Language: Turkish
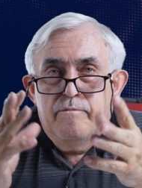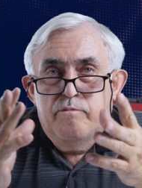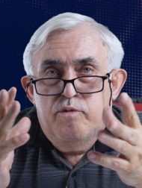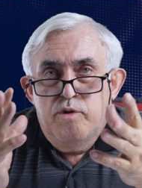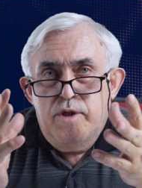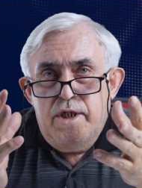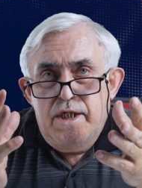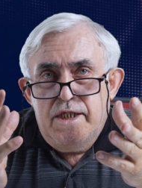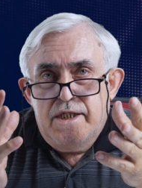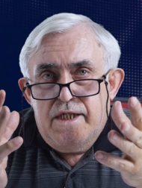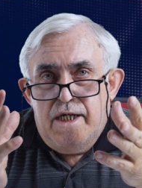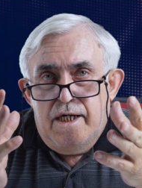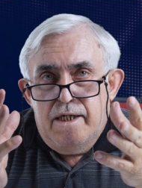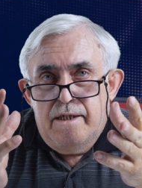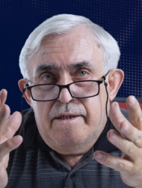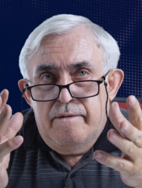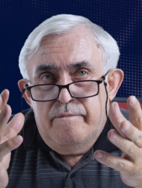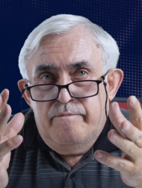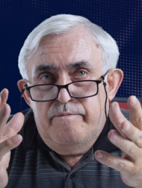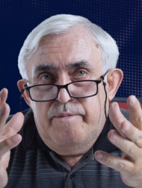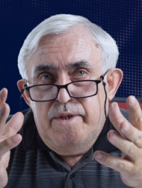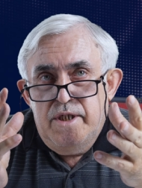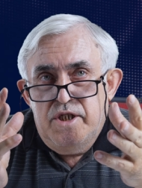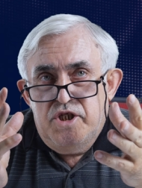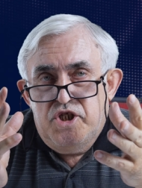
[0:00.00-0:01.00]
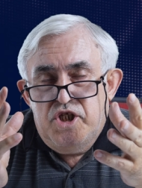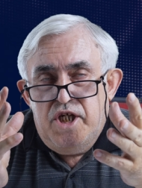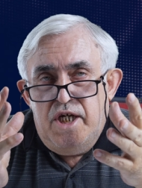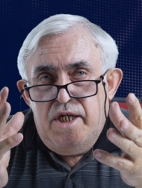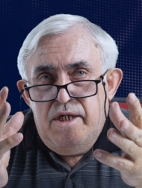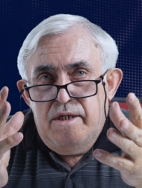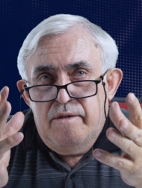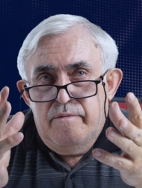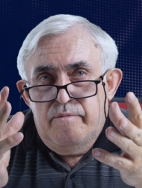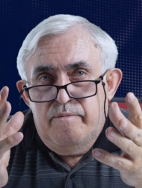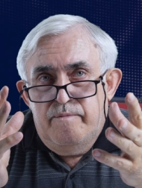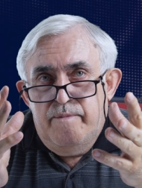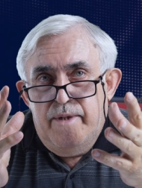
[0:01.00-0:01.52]
Burada bir
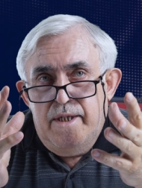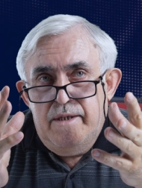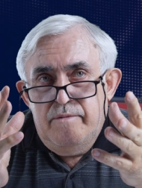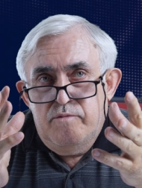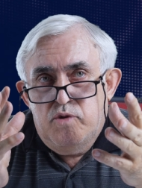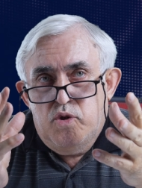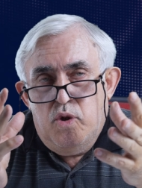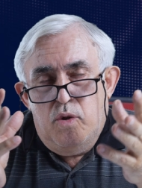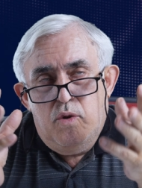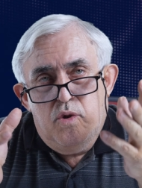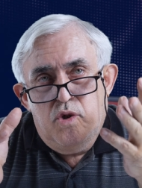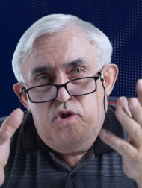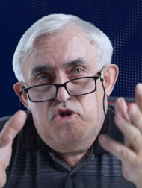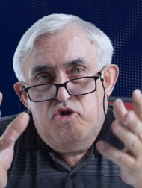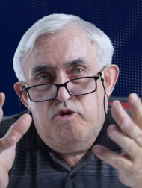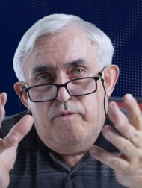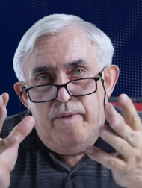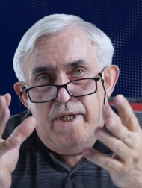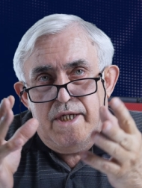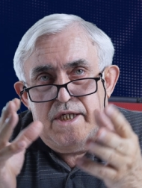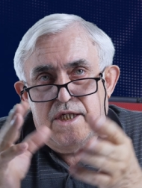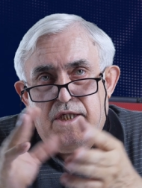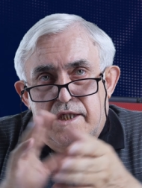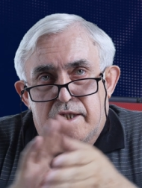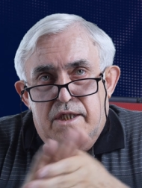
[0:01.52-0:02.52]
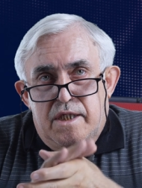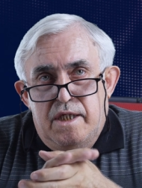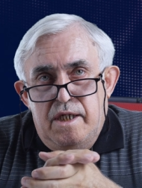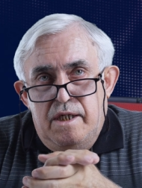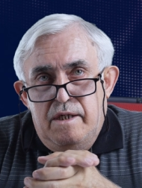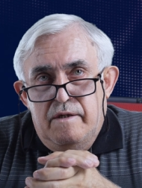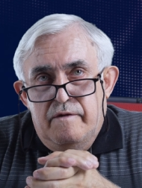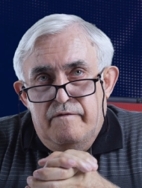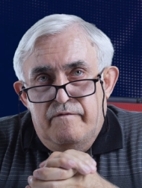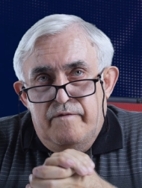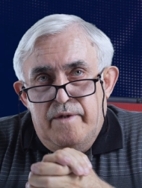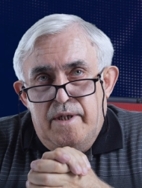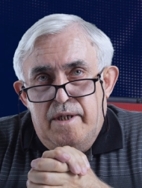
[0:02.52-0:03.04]
şey benim çok hoşuma
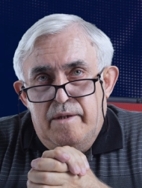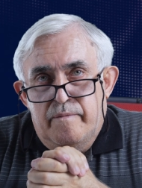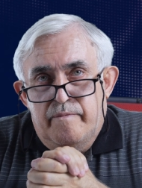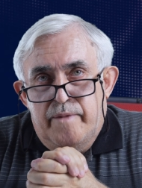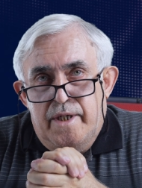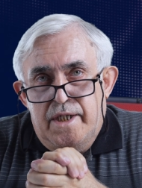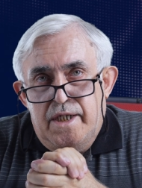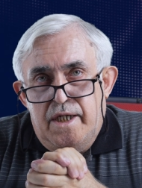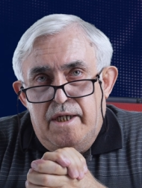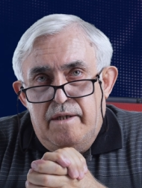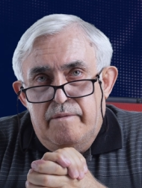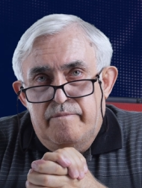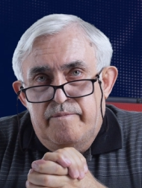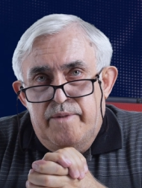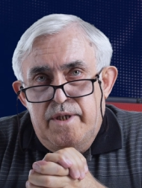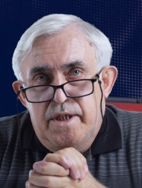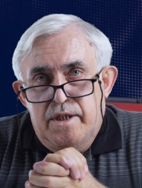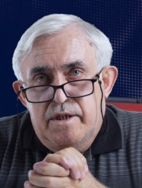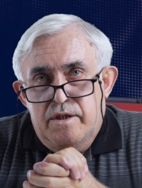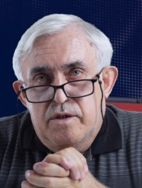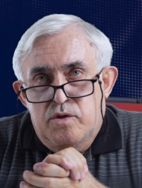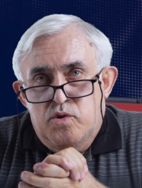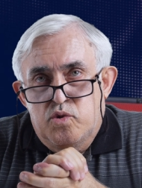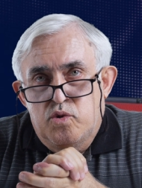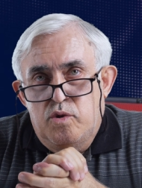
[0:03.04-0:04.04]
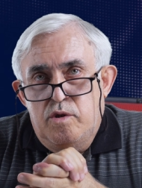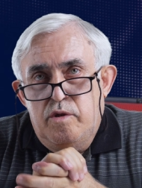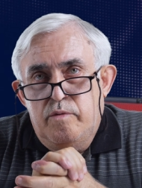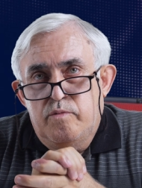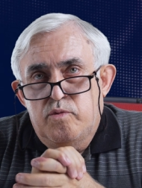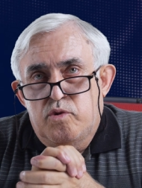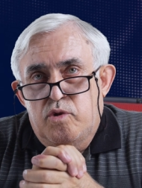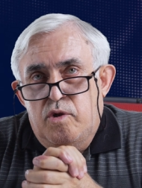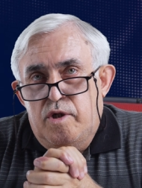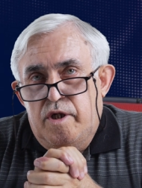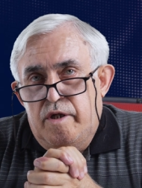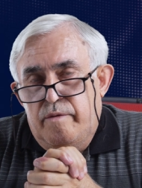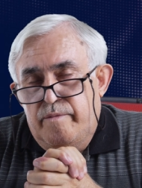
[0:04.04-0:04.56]
gitti ve bana bir
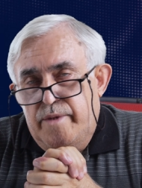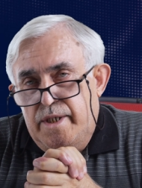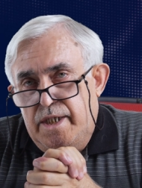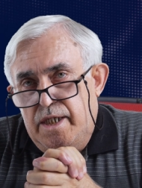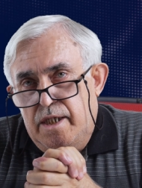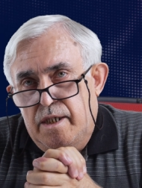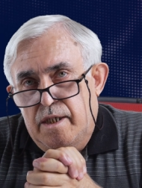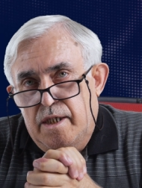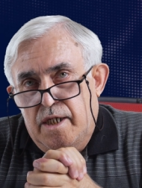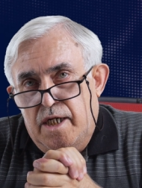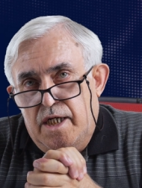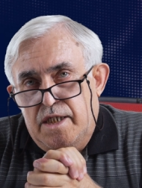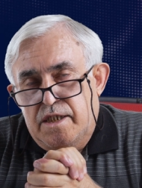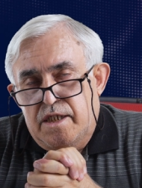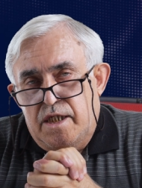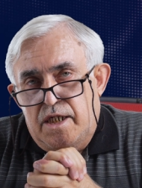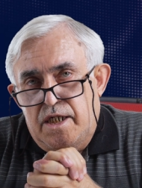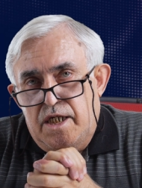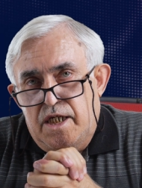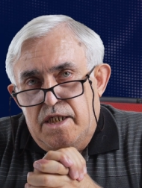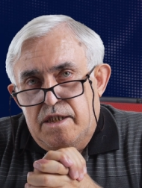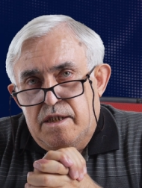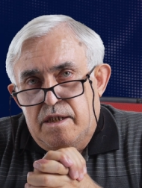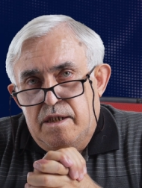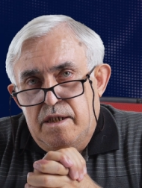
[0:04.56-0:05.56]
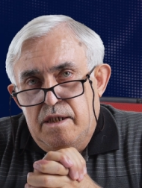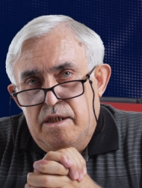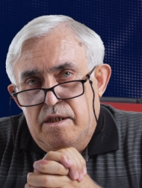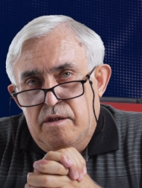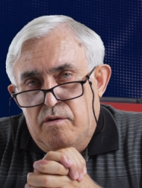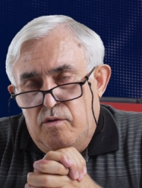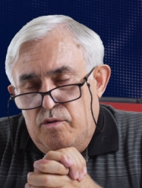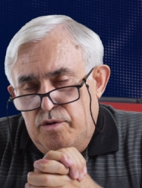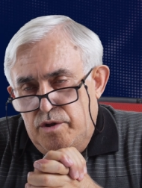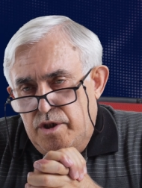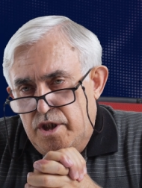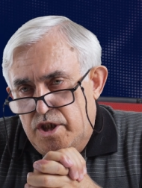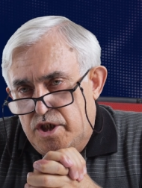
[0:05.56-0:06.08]
zulüm dönemini hatırlattı.
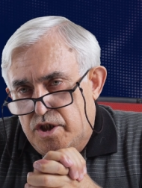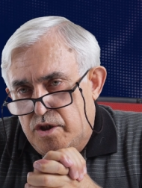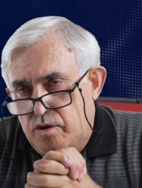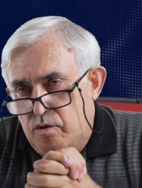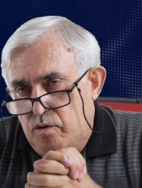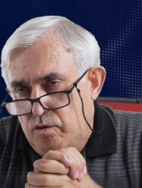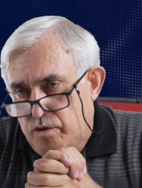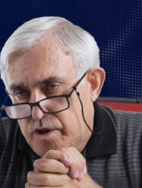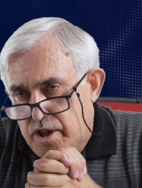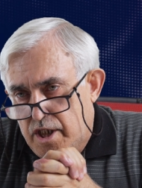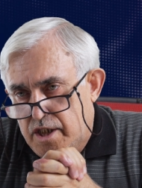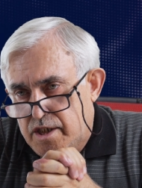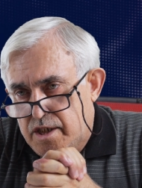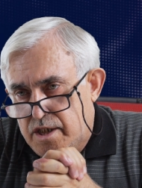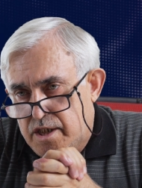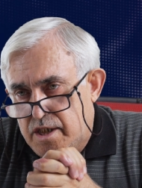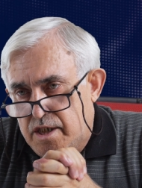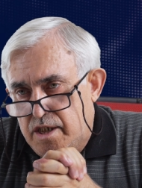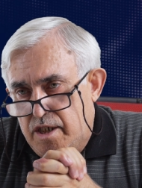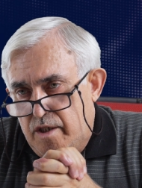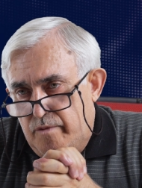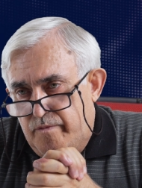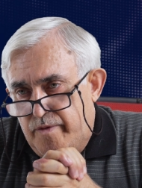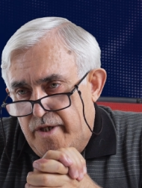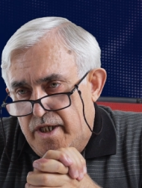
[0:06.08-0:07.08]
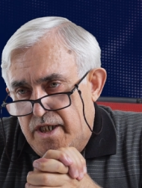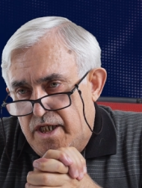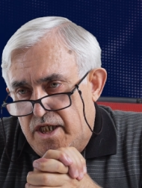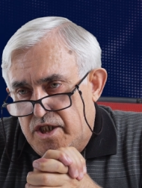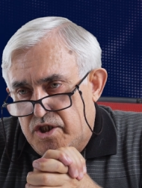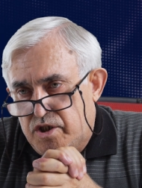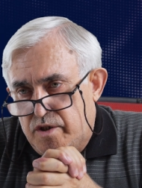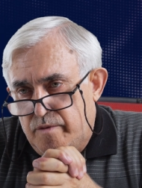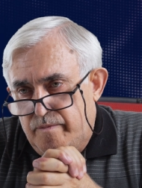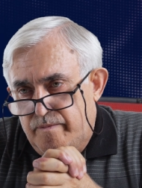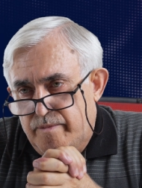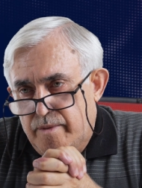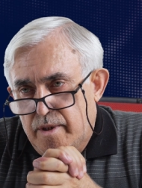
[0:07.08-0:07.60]
Onun için onu da sizinle
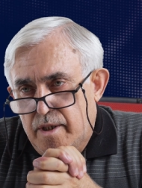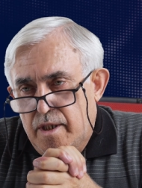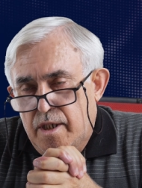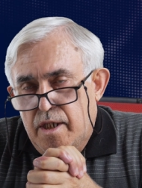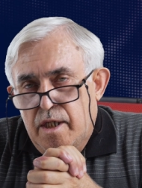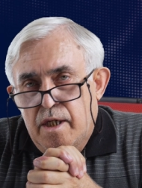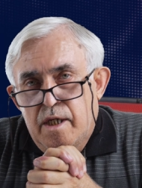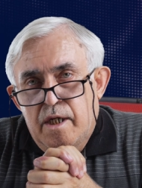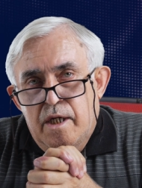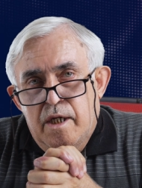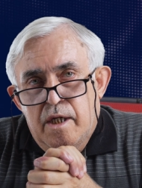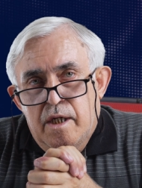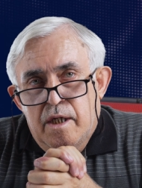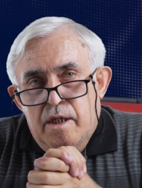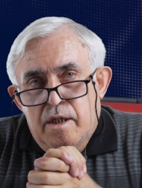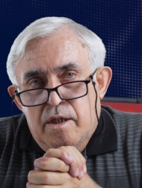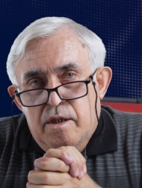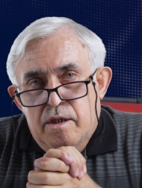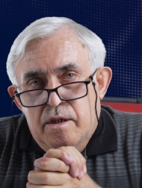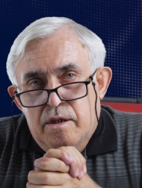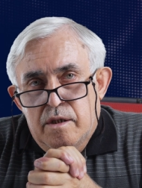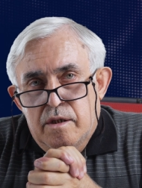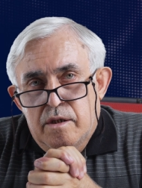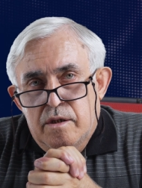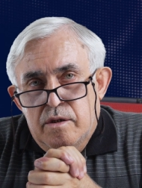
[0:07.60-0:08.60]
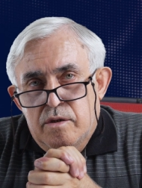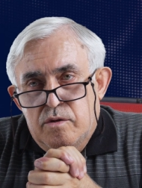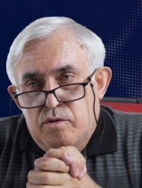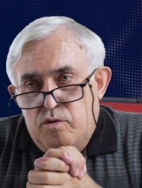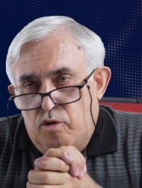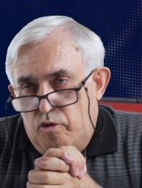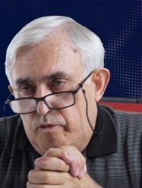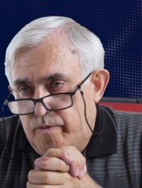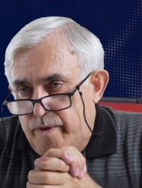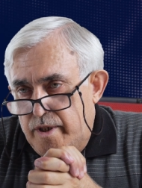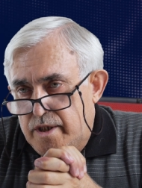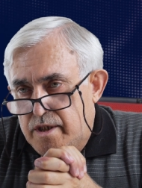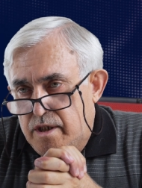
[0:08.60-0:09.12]
paylaşıp
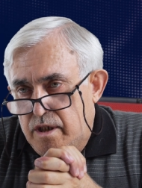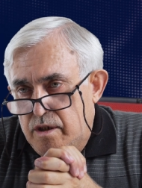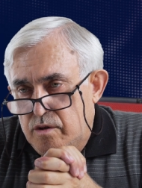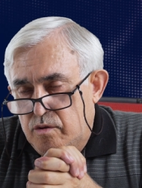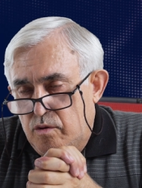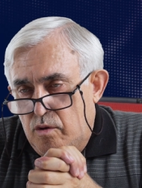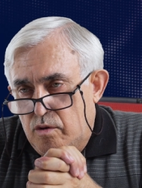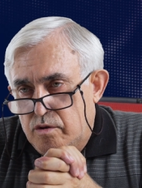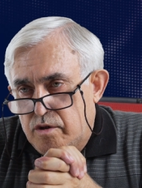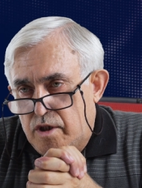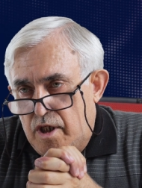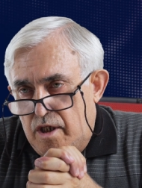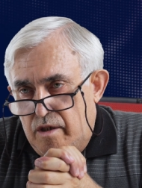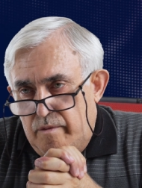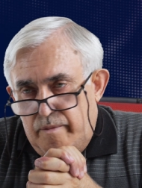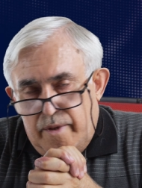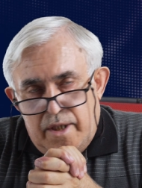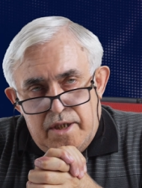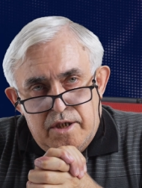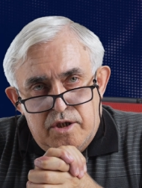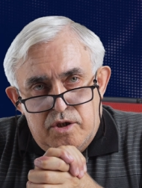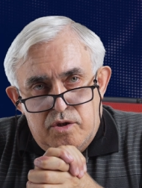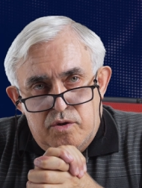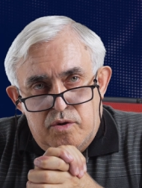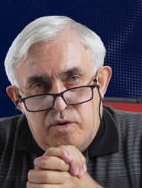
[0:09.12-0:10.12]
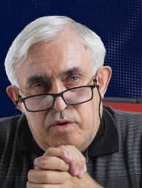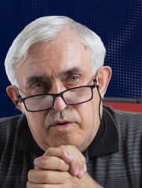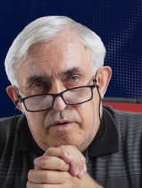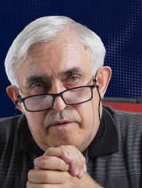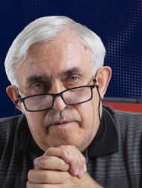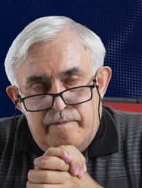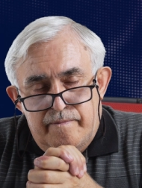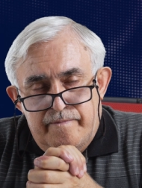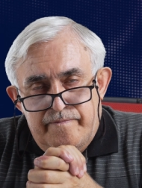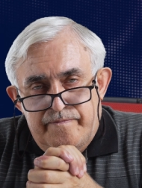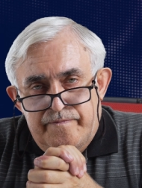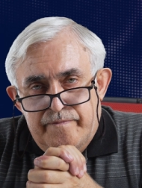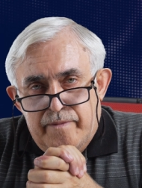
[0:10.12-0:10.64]
sohbeti noktalamak
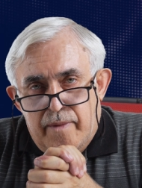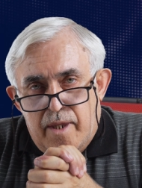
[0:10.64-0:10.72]
istiyorum.